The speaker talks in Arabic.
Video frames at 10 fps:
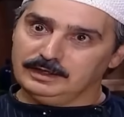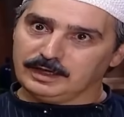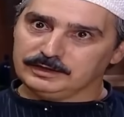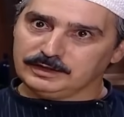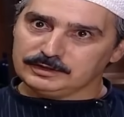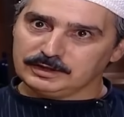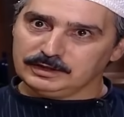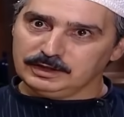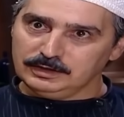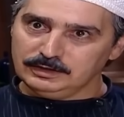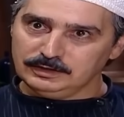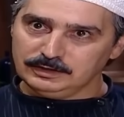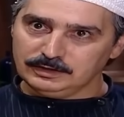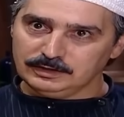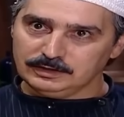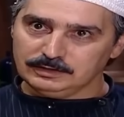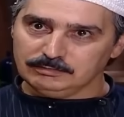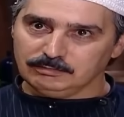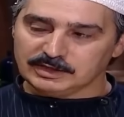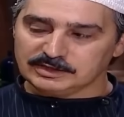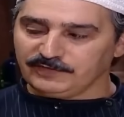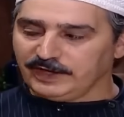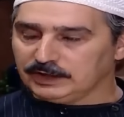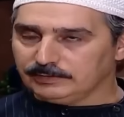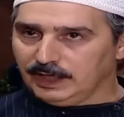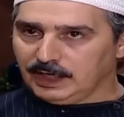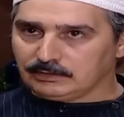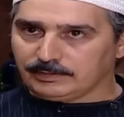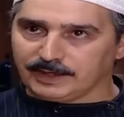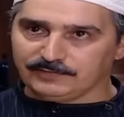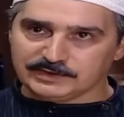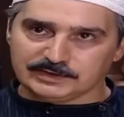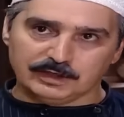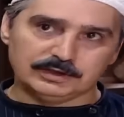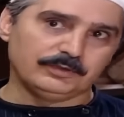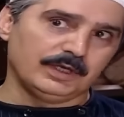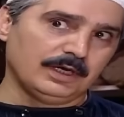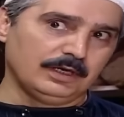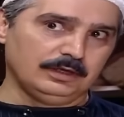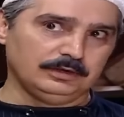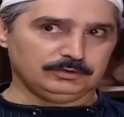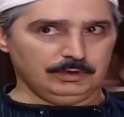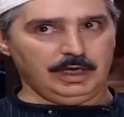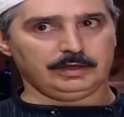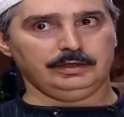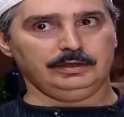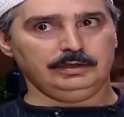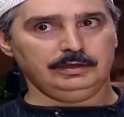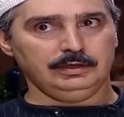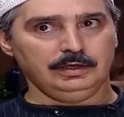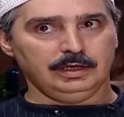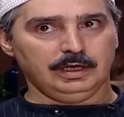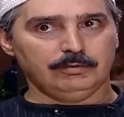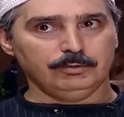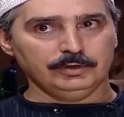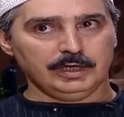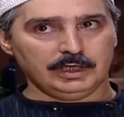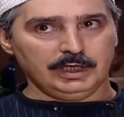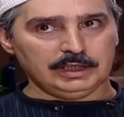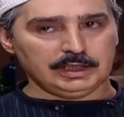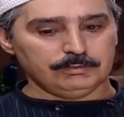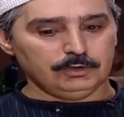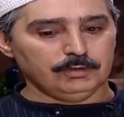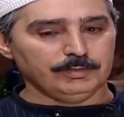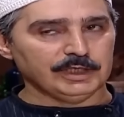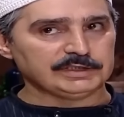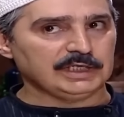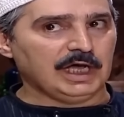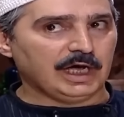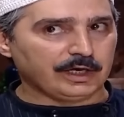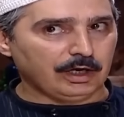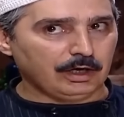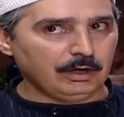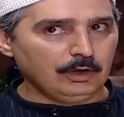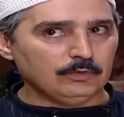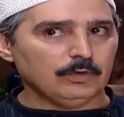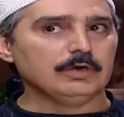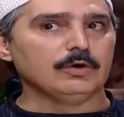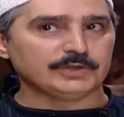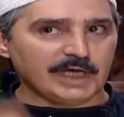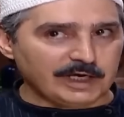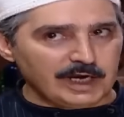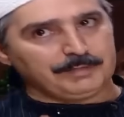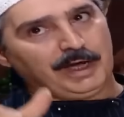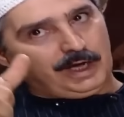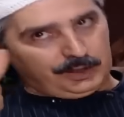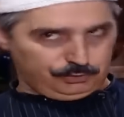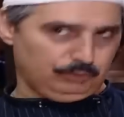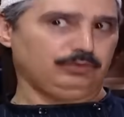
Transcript: 11 لا ما صفان حدا بالحاره ما بيعرف قصتك انت وياه شو هالحكي ابو النار اللي اخذك من هون من نص الحاره وهو سكنك بحارته